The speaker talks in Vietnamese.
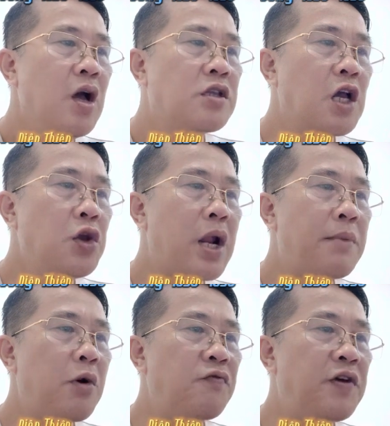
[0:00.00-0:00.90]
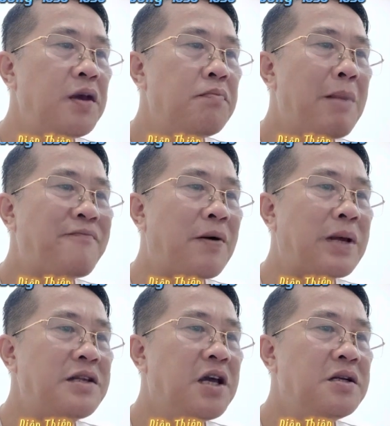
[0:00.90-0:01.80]
Cho dù là một vị bát phẩm
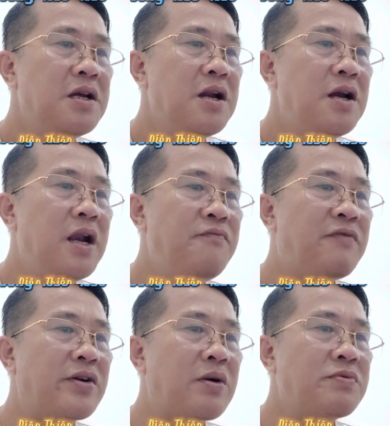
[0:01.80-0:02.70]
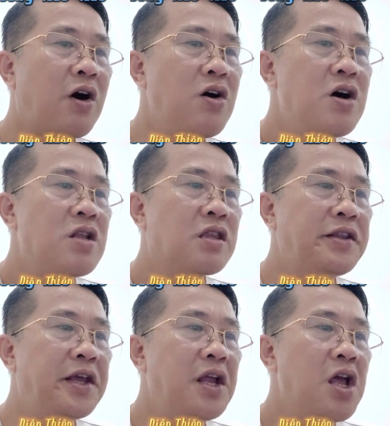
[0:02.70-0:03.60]
thánh nhân lâm vào trong đó,
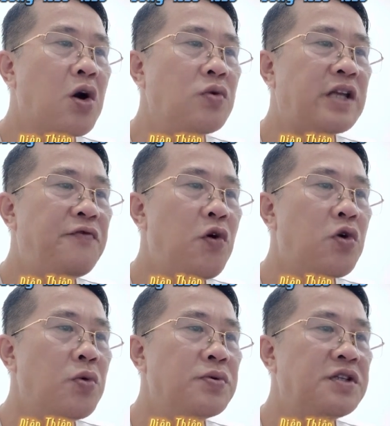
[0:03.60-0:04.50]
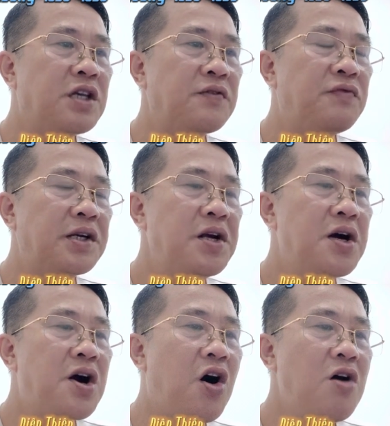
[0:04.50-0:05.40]
tất nhiên cũng sẽ vô cùng chật vật,
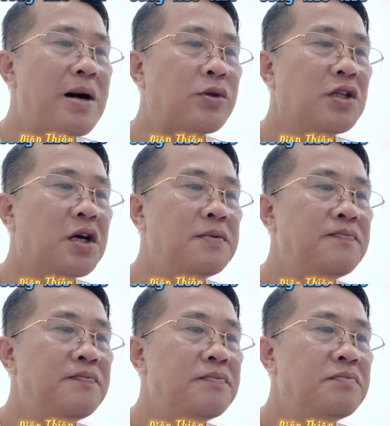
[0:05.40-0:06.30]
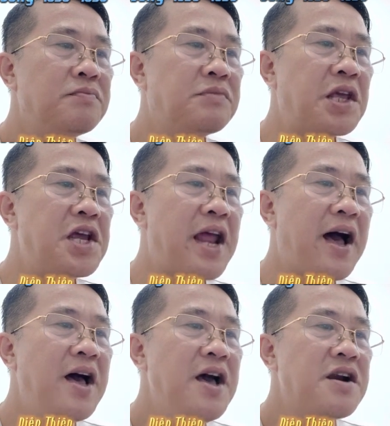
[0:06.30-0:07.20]
khó mà thoát thân. Thế nhưng
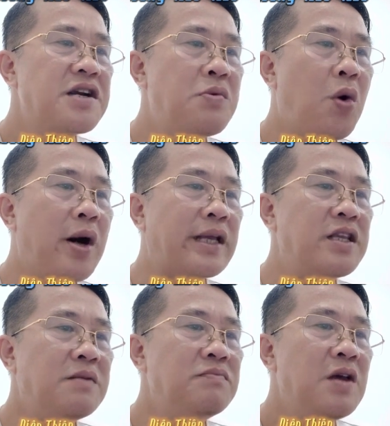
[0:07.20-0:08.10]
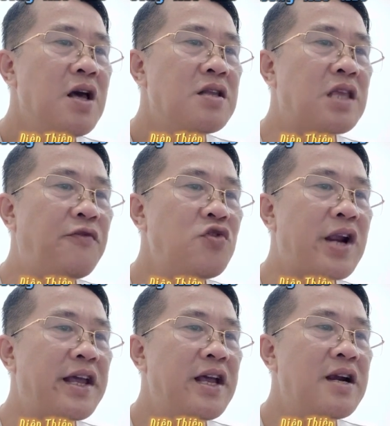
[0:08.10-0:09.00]
là Đông Hoàng Thái Nhất giờ phút
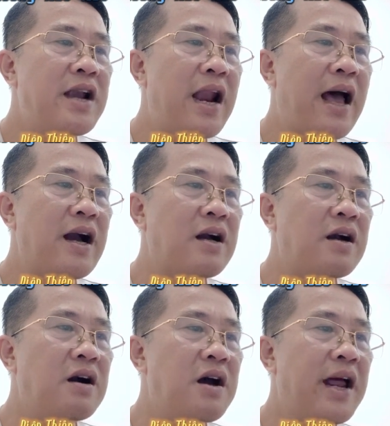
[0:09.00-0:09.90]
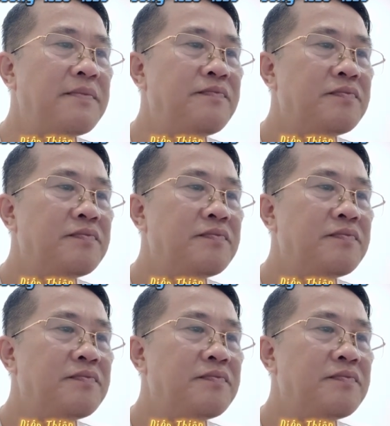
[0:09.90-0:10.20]
này lại là cười lạnh,